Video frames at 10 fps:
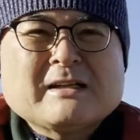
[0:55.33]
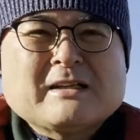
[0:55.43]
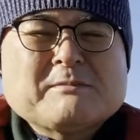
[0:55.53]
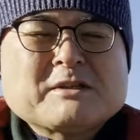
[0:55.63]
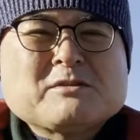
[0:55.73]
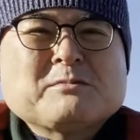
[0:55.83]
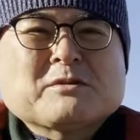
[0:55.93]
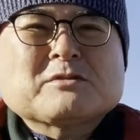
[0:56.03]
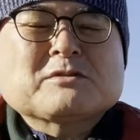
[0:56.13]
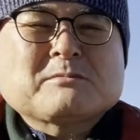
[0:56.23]
今準備を
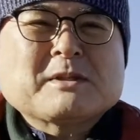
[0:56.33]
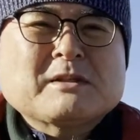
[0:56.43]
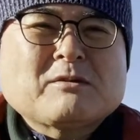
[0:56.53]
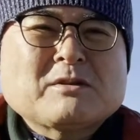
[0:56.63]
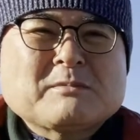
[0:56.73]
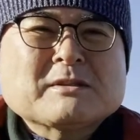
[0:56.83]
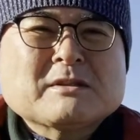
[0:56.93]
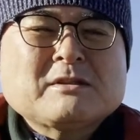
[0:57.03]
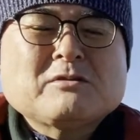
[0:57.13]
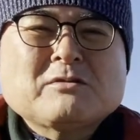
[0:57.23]
進めております昨日